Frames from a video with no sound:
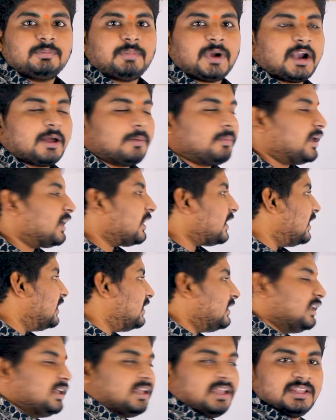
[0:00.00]
పడమర
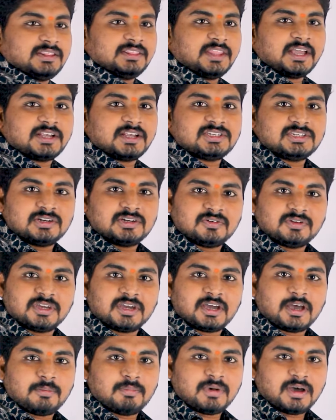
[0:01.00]
కంటే దక్షిణం ఇంకా